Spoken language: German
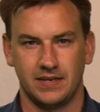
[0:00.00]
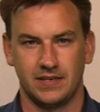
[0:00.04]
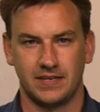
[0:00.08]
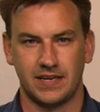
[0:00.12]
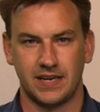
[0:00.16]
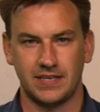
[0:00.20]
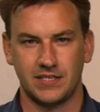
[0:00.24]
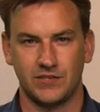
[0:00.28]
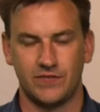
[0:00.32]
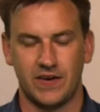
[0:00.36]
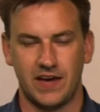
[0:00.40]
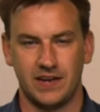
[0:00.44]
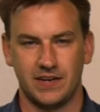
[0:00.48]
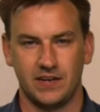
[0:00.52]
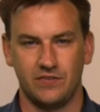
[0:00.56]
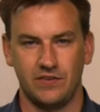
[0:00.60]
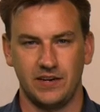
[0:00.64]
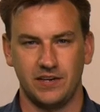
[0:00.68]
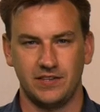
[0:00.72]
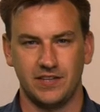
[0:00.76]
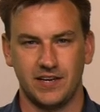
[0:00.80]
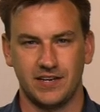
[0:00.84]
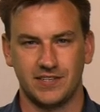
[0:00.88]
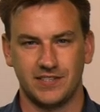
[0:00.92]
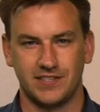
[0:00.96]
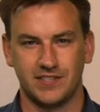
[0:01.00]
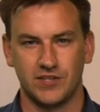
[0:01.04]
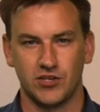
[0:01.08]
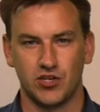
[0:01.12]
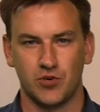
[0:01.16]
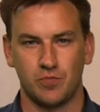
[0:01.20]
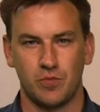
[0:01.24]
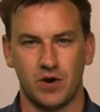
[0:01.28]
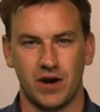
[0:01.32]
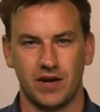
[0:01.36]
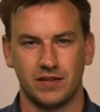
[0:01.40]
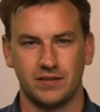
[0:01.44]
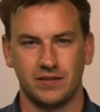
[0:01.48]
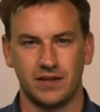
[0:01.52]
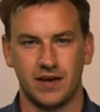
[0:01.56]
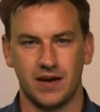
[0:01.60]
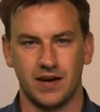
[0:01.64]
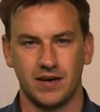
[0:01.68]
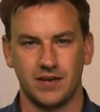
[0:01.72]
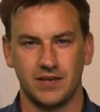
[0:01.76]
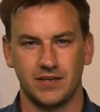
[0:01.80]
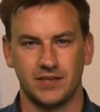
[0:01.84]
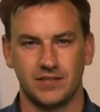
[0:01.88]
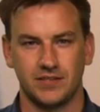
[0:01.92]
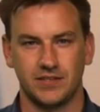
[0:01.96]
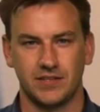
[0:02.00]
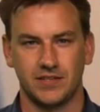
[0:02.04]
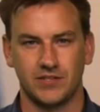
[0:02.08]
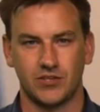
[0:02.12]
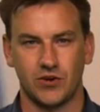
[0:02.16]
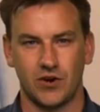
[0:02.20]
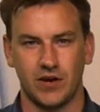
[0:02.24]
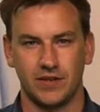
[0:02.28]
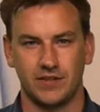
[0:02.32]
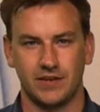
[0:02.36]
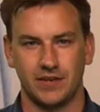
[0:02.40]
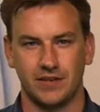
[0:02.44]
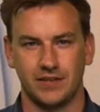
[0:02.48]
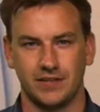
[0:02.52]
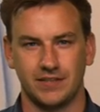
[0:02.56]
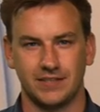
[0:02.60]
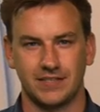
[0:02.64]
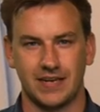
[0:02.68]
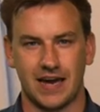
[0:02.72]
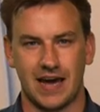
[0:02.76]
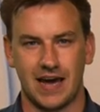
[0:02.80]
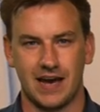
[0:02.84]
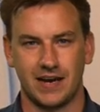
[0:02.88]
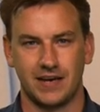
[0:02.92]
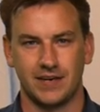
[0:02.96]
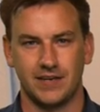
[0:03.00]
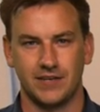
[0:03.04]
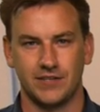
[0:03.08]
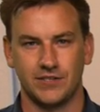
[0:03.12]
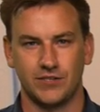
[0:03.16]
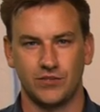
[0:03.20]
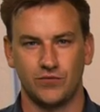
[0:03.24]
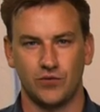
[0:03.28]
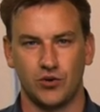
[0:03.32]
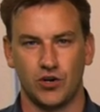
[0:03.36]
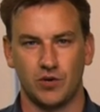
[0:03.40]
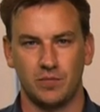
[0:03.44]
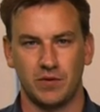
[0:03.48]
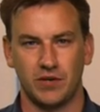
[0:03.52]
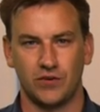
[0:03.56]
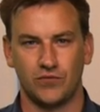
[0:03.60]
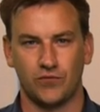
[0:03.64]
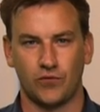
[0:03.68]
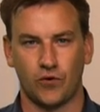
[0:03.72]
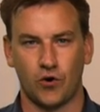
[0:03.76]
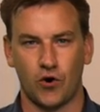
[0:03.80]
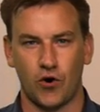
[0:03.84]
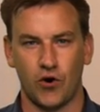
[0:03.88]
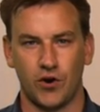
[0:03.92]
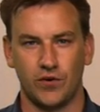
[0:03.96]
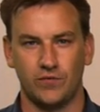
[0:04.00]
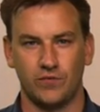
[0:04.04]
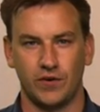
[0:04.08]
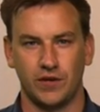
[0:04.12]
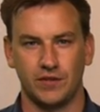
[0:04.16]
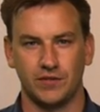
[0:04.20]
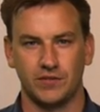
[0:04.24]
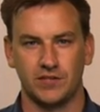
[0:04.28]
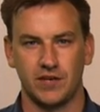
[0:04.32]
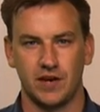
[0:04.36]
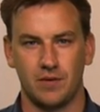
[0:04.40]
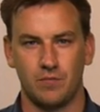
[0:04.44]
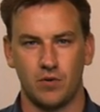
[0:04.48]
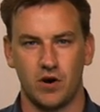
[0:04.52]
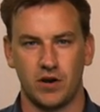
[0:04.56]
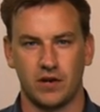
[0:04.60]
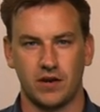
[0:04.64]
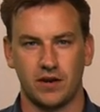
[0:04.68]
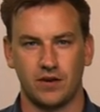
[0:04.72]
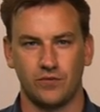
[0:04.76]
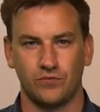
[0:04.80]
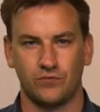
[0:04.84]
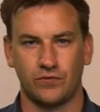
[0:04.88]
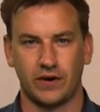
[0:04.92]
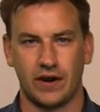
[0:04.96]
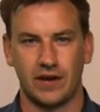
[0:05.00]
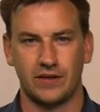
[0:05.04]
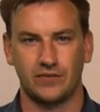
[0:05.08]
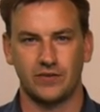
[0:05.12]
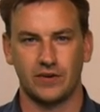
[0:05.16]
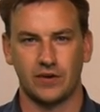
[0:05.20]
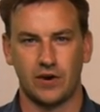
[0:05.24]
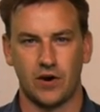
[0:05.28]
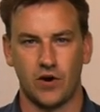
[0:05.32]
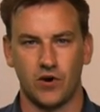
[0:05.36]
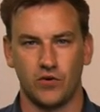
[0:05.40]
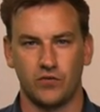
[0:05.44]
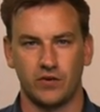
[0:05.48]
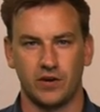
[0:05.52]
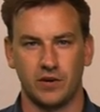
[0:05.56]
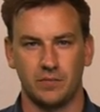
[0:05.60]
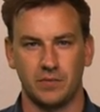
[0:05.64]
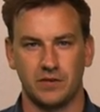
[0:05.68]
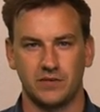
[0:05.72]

Das waren die wichtigsten Sportnachrichten des heutigen Tages. Würde mich freuen, wenn Sie am morgigen Freitag auch wieder